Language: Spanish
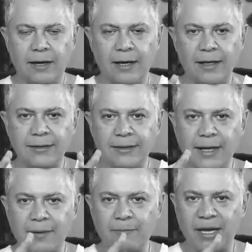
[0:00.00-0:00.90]
el
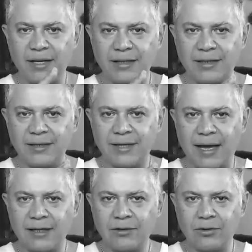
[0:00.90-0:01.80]
estar
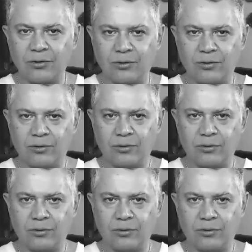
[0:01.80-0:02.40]
pensando